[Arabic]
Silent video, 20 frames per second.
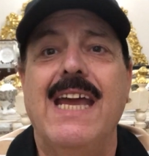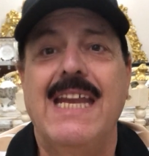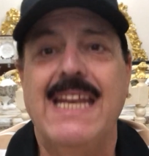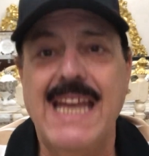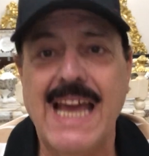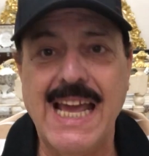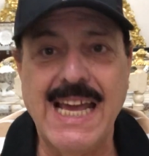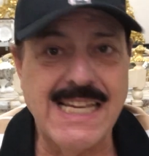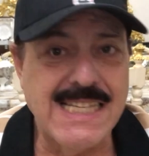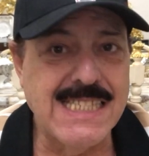
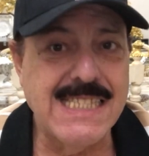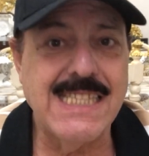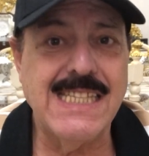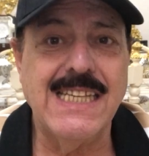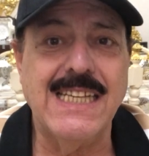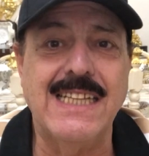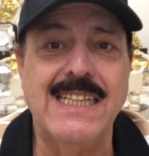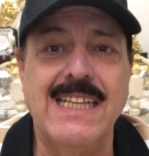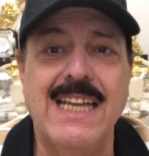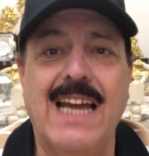انك
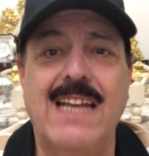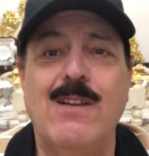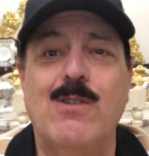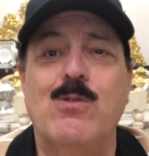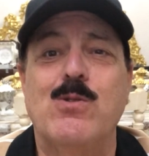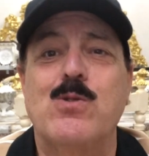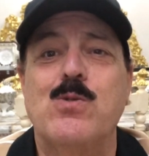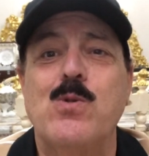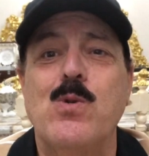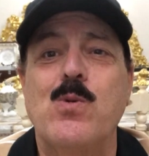خسيت يعني
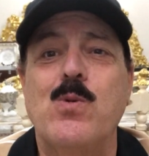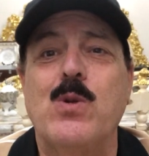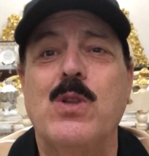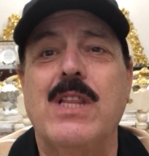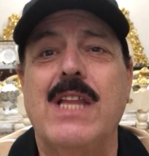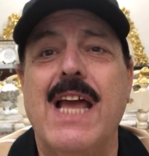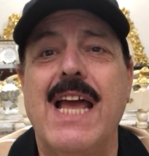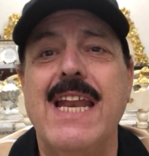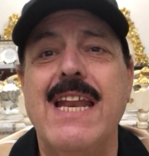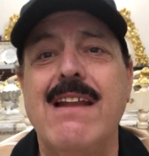الاصول
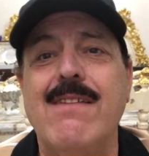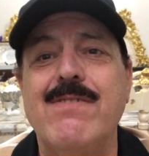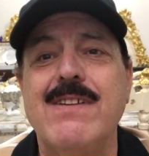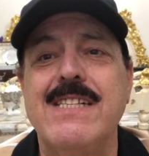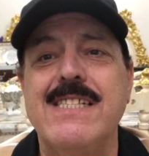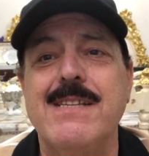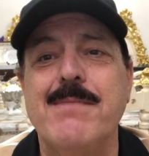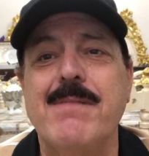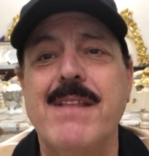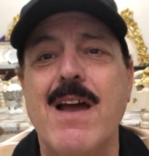كنت انا
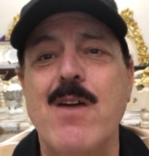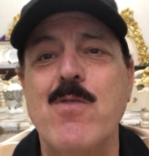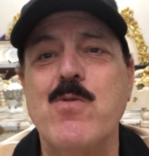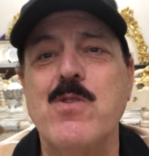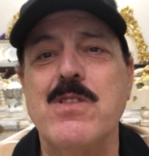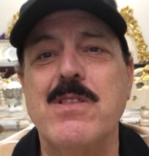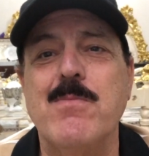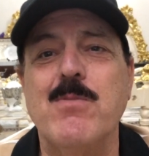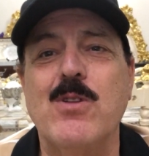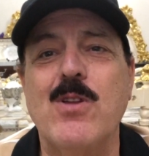الفانز بتاعك
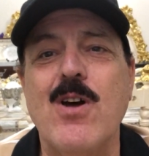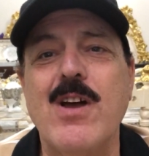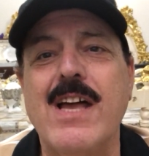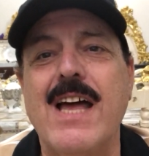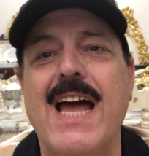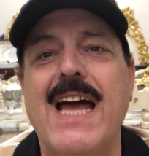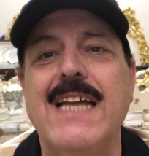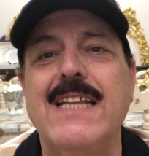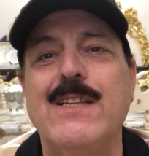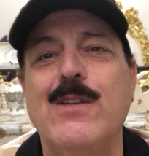كنت
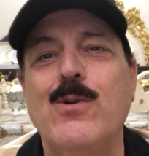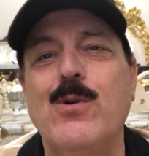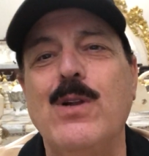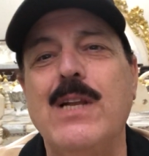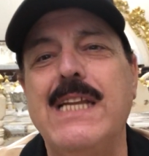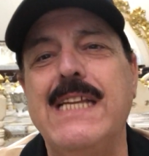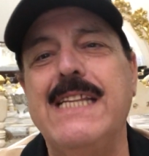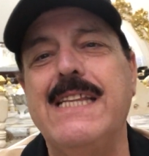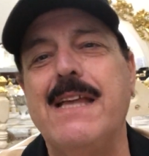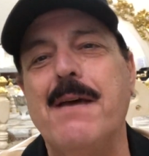متوقع حد يقول
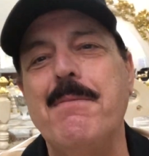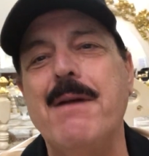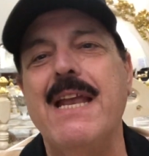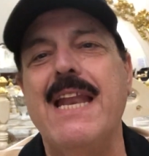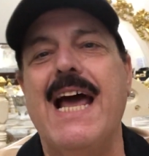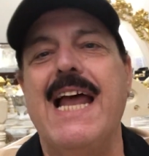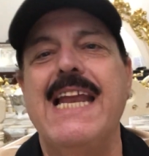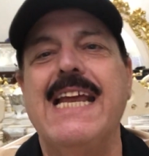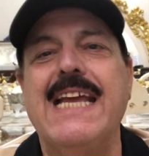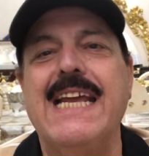لي انت باين
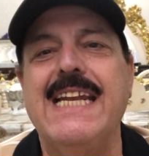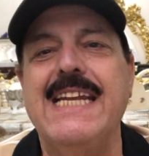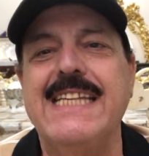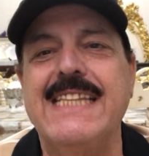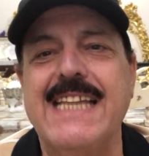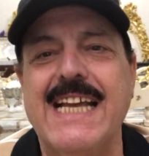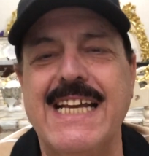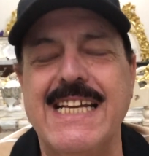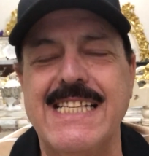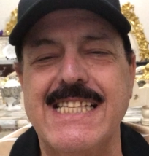عليك ان
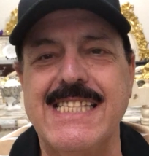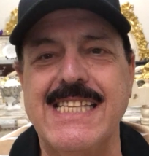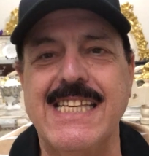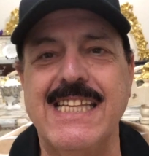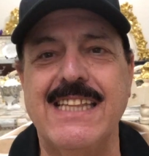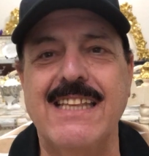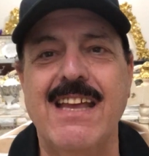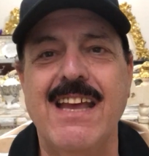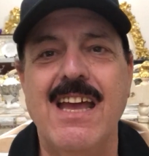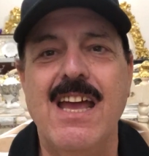انت
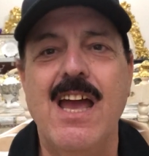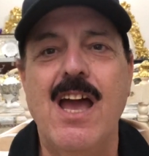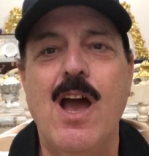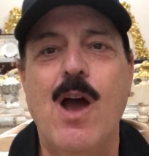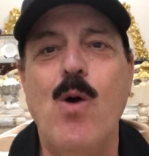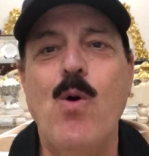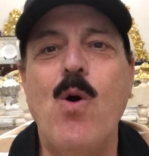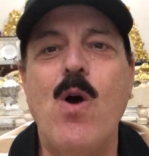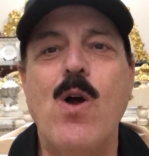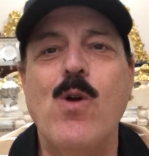خسيت
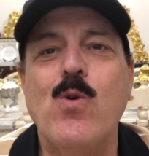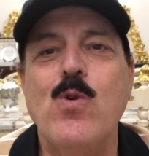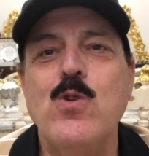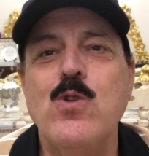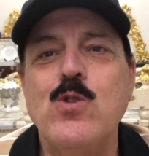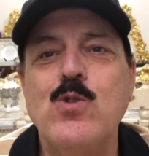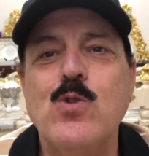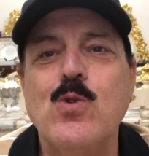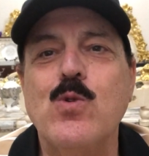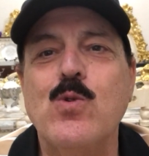اوعى اكون
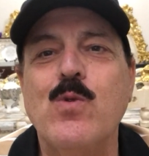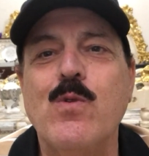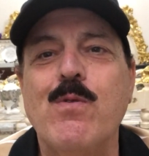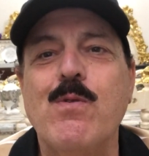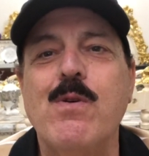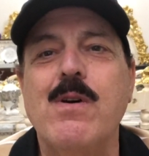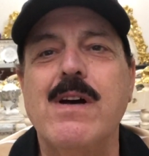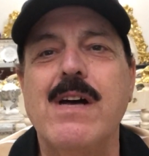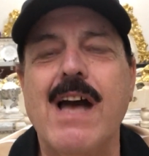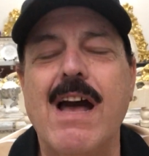
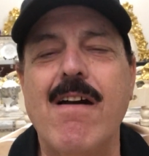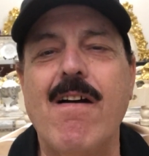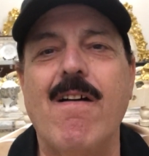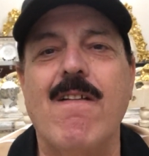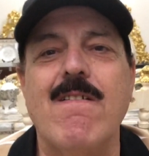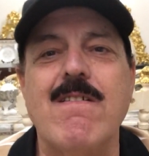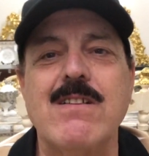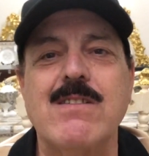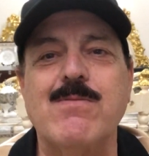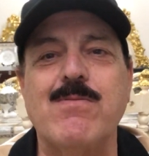انتوا
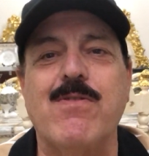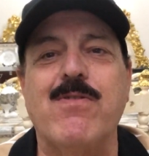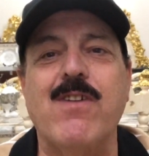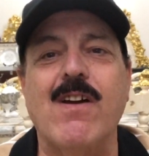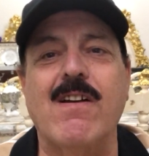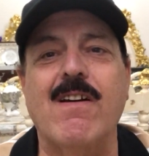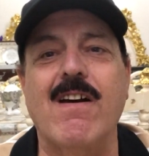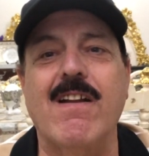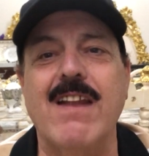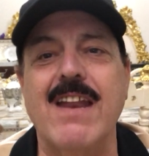خلاص
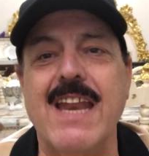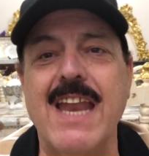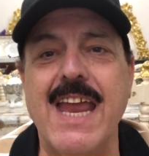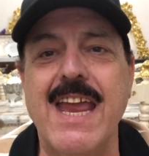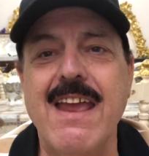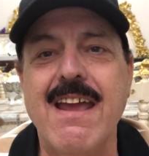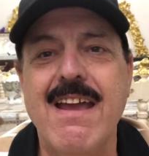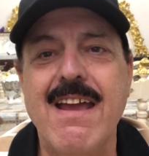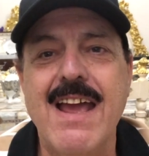مفكريني